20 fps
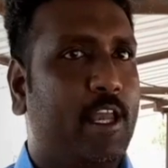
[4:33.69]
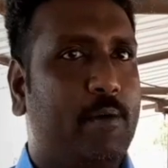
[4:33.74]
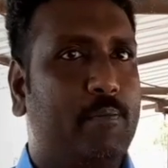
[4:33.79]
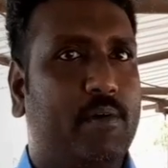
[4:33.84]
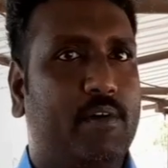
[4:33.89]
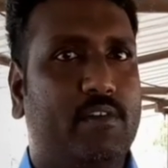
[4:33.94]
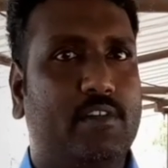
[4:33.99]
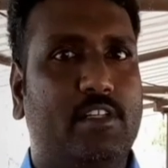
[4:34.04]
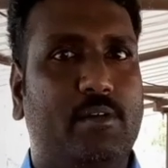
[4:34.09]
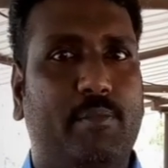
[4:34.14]

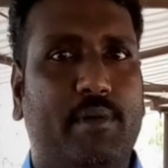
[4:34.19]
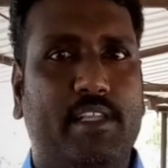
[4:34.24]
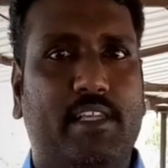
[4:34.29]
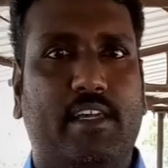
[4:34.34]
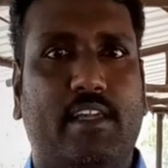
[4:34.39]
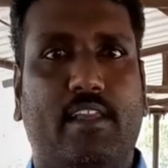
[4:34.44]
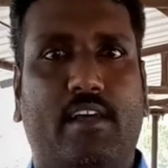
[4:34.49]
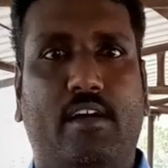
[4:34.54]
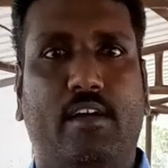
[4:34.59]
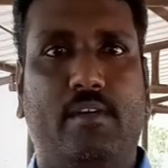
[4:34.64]
இப்போ வந்து
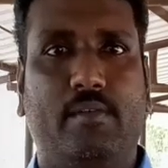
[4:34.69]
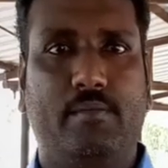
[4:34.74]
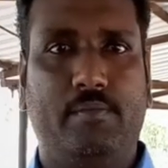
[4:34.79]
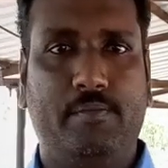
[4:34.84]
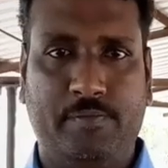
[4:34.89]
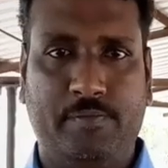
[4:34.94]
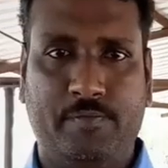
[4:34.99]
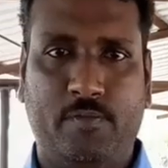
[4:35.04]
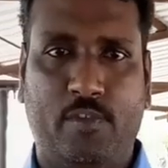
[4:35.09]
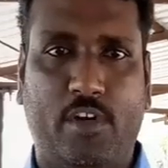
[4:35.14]
பார்த்தீங்கன்னா
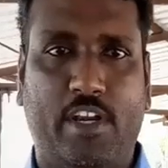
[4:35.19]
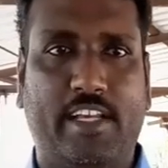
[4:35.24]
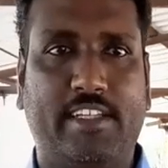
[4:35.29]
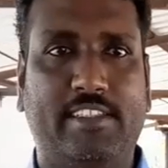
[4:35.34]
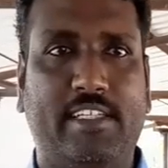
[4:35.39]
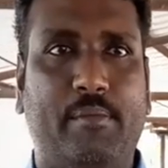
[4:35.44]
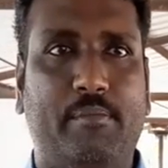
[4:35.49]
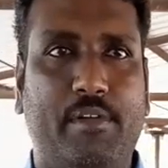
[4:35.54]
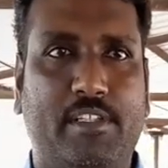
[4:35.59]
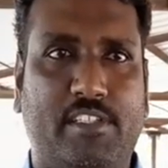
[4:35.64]
ஃபார்
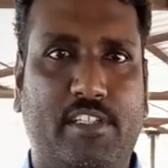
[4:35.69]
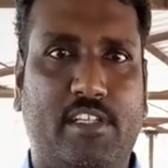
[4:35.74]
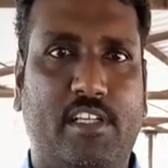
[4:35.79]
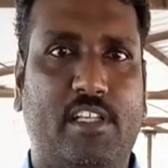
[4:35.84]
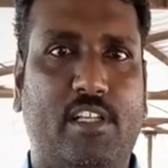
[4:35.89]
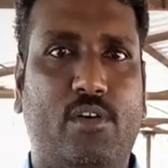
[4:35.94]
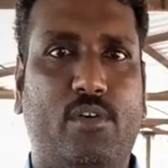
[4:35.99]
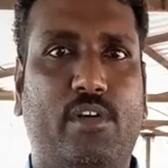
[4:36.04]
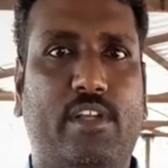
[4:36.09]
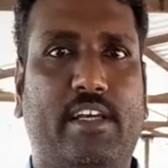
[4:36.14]
எக்ஸாம்பிள்
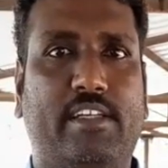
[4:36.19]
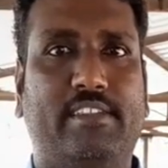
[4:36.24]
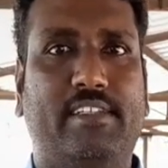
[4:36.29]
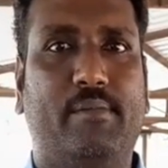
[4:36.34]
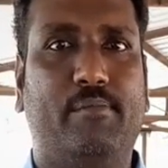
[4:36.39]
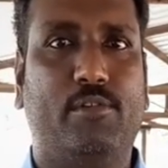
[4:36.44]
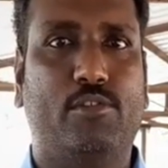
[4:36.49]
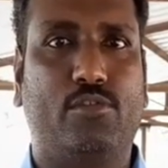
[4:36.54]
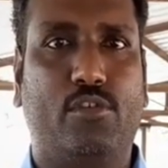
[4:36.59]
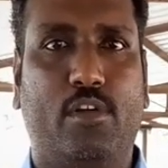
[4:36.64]
சின்னதாக ஒரு
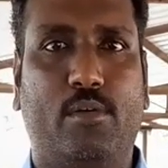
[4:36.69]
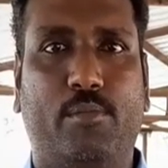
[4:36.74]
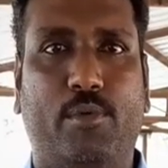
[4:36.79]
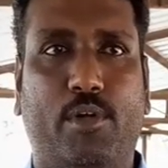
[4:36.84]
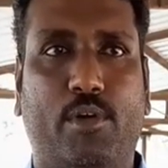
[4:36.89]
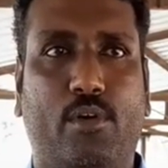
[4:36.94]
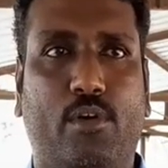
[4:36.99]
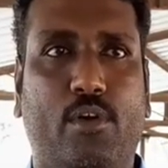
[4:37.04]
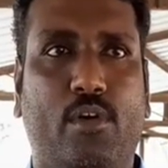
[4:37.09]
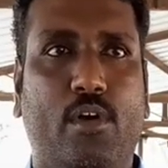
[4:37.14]
எக்ஸாம்பிள் சொல்ல
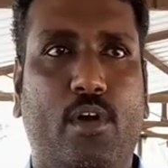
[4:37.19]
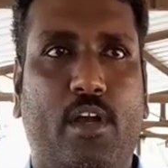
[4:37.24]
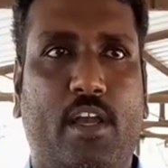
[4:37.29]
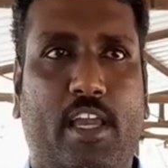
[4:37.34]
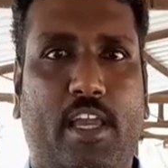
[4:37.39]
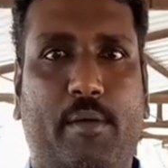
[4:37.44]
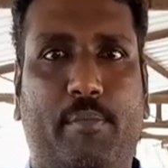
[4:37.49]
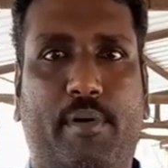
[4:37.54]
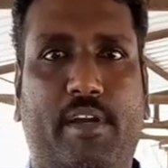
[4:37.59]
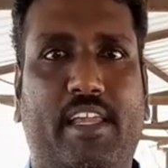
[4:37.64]
முடியும்
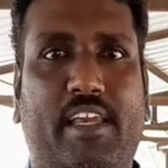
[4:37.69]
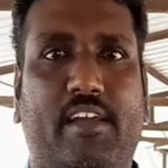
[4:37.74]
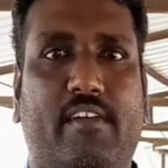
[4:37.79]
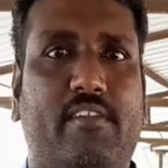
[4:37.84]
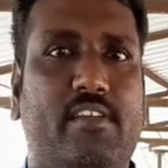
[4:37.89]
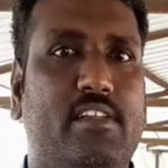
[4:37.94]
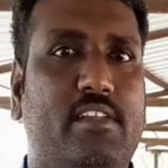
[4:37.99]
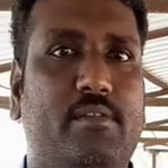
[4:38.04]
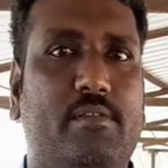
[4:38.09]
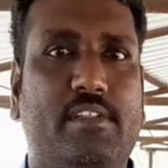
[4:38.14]
இப்போ
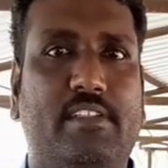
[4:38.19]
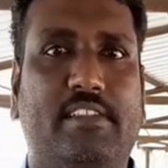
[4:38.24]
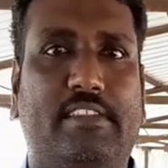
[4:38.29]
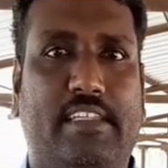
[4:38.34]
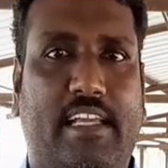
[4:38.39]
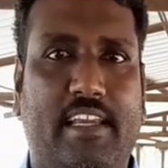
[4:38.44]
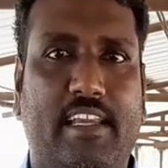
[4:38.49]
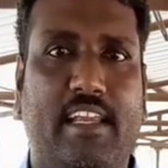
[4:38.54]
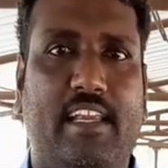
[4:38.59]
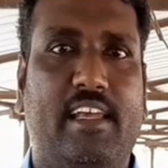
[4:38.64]
நீங்கள் வந்து வந்து
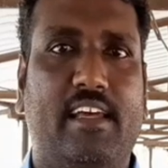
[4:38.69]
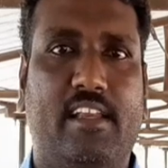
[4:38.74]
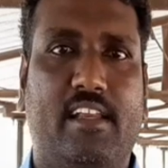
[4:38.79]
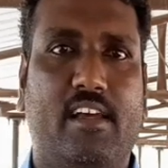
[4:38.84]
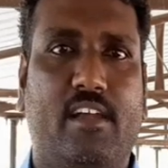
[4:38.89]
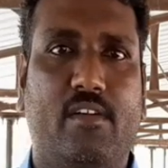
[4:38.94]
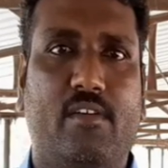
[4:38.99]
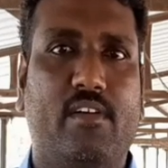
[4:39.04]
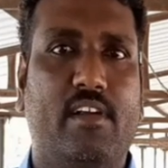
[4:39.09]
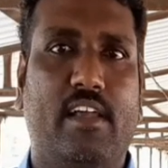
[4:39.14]
சென்னையில்
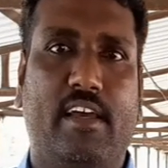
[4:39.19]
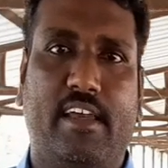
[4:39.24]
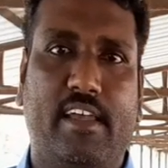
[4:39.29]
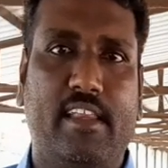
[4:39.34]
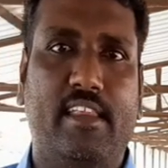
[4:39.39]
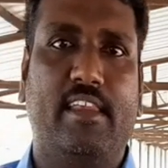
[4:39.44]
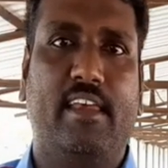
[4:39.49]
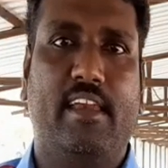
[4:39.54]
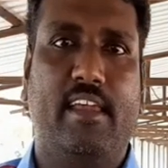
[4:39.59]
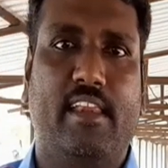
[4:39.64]
இருக்கிறவங்களா
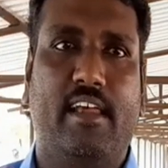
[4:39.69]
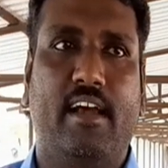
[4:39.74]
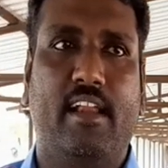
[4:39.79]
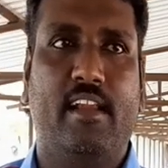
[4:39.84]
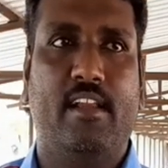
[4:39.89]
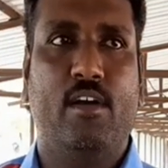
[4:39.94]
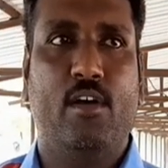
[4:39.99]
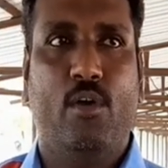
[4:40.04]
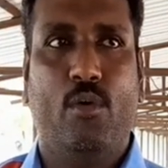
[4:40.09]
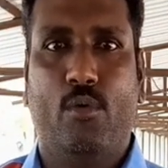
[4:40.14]

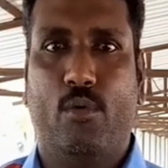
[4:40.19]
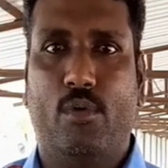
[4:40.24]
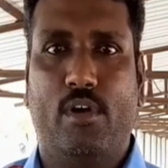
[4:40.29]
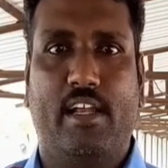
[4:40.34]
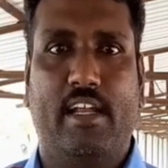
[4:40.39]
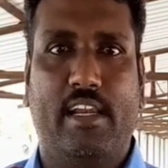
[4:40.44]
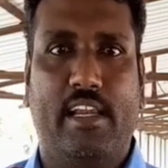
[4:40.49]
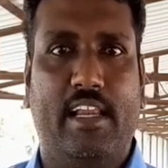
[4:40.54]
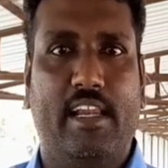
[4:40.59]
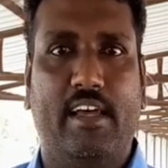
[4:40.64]
இருந்தீங்கனால்
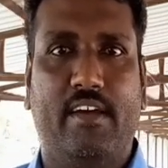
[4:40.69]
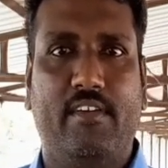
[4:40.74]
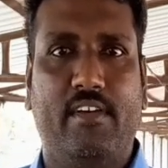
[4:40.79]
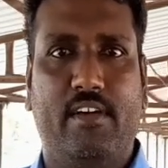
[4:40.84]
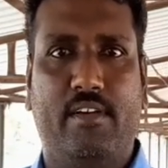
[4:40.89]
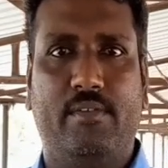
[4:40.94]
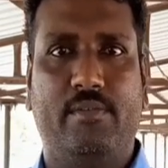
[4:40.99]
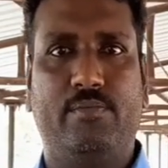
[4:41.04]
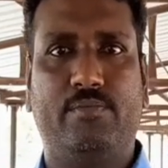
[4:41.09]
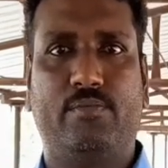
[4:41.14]
உங்களுக்கு நல்லாவே
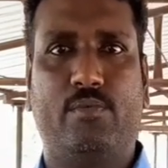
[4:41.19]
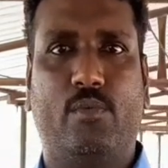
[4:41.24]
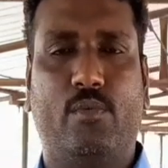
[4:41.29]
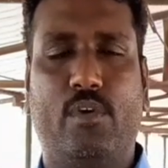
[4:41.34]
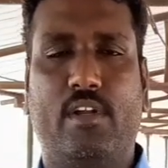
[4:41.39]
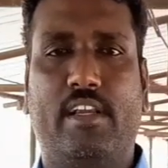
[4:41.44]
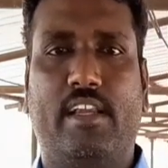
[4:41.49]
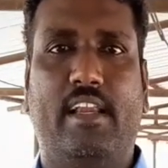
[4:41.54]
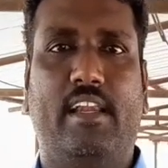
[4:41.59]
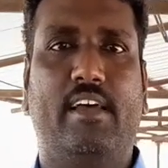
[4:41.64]

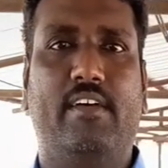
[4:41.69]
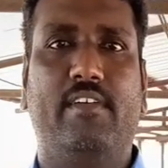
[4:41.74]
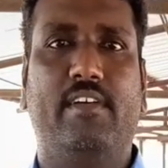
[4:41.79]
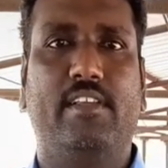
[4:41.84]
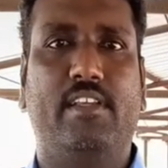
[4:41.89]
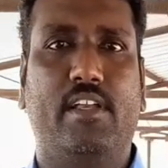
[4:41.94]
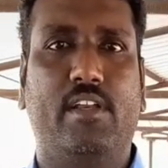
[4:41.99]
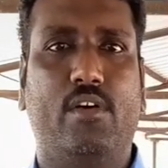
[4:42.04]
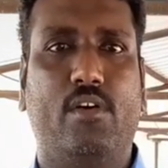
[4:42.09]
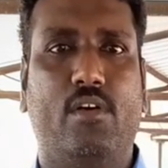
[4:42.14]
உங்களுக்கு நல்லாவே
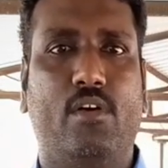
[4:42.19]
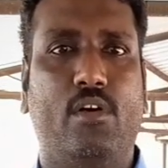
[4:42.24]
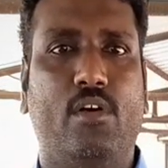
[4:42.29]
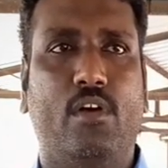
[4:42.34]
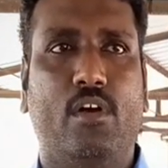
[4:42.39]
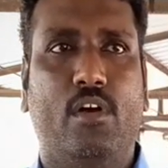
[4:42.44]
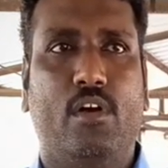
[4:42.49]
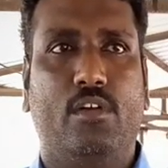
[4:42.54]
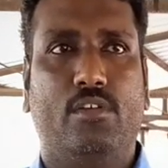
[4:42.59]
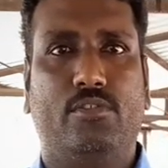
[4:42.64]
தெரியும்
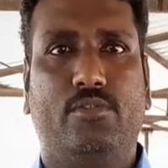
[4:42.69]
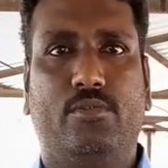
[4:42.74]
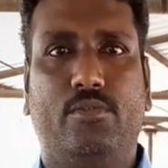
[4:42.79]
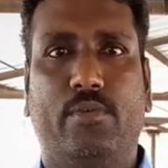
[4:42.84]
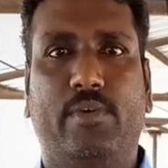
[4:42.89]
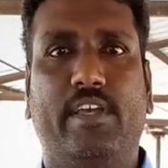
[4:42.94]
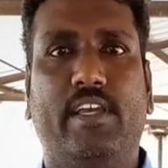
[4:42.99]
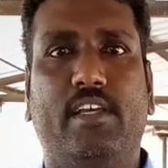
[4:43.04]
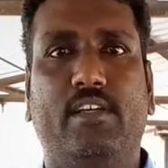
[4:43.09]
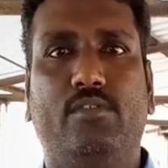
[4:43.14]

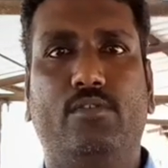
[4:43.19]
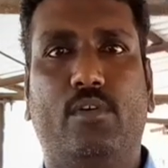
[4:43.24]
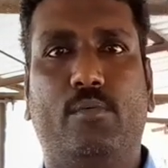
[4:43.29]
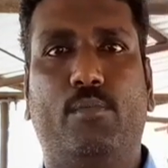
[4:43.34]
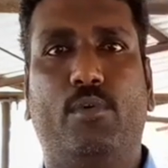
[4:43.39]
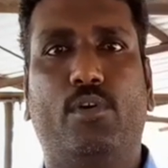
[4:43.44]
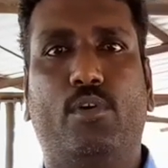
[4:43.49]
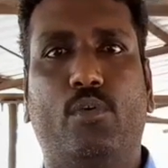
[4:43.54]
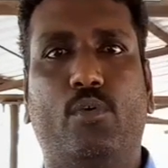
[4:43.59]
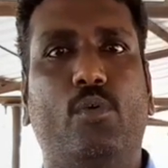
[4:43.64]
ஸ்விக்கி
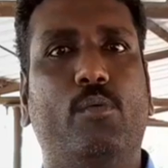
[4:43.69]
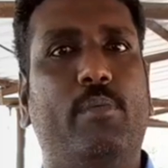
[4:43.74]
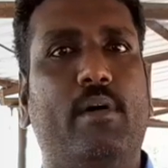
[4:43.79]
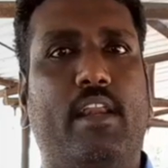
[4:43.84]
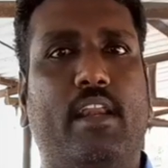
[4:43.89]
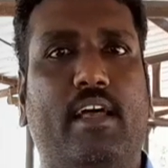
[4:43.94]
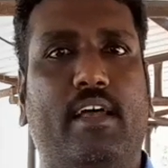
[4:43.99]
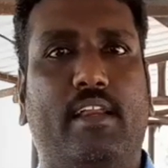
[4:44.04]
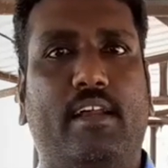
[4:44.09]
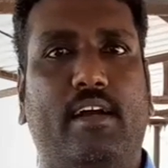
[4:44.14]
ஜொமோட்டோ
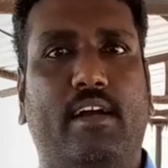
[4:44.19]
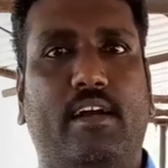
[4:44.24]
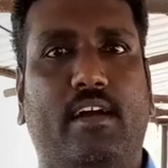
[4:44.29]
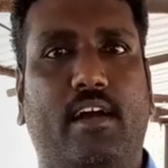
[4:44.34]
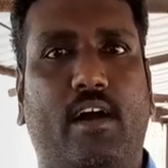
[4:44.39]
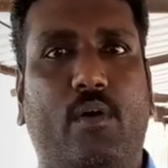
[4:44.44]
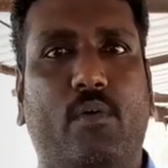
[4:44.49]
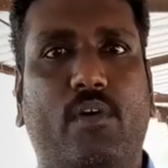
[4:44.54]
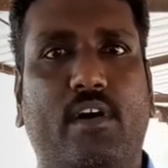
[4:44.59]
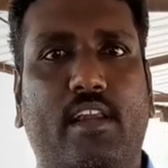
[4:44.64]
ஊபர்லாம் இருக்காங்க
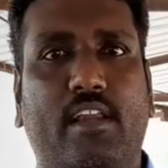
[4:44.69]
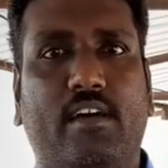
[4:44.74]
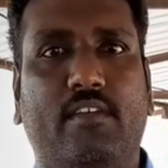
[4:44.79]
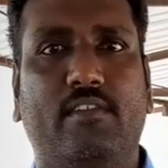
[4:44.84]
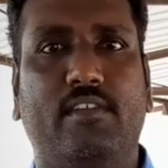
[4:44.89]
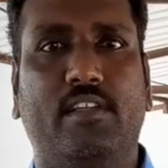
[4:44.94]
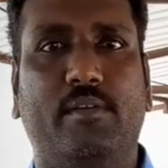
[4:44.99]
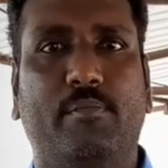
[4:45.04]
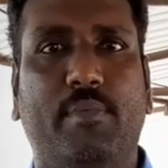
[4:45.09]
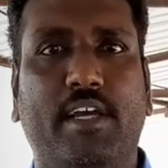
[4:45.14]

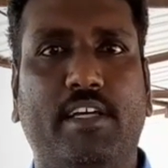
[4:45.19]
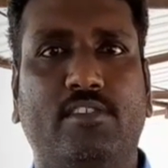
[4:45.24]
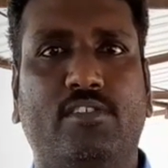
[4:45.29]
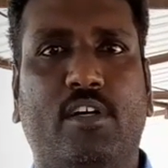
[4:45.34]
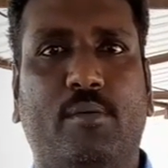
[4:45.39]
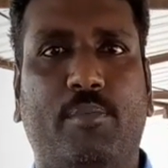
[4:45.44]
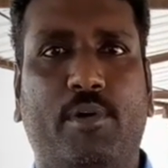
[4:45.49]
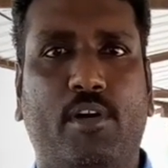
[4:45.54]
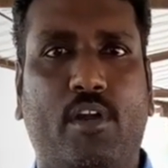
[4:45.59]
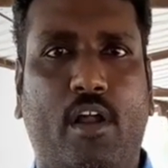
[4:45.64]
அவங்கெல்லாம் வந்து
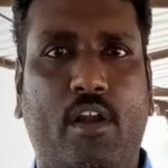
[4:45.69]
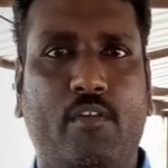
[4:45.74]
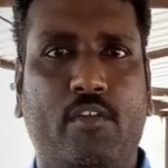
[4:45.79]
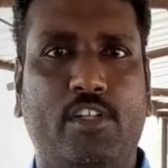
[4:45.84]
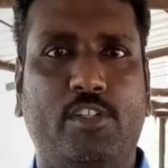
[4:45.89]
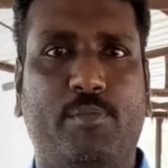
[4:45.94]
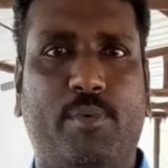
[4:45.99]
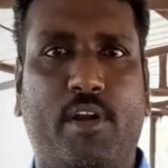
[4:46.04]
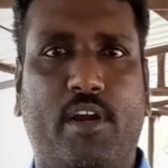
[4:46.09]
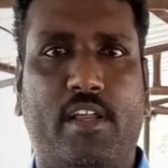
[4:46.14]
பேஸ்ட் அப்போ
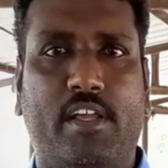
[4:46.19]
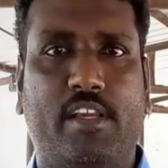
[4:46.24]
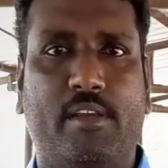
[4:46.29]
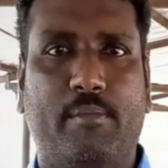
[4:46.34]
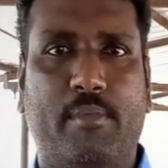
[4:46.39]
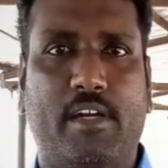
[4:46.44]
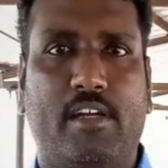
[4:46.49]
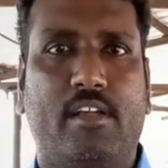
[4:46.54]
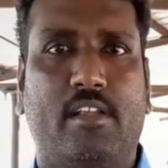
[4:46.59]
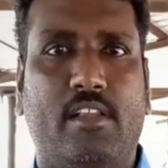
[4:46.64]
நான்வெஜ் ப்ராடக்ட்
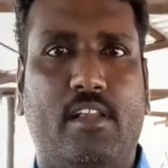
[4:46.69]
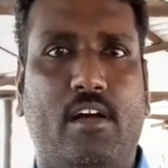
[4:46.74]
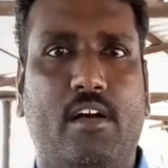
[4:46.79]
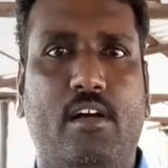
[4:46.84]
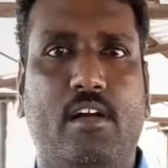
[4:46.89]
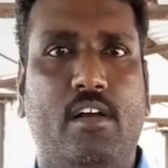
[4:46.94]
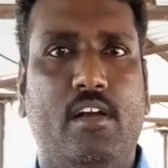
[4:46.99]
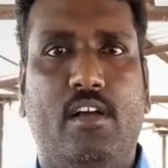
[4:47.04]
மட்டும்தான்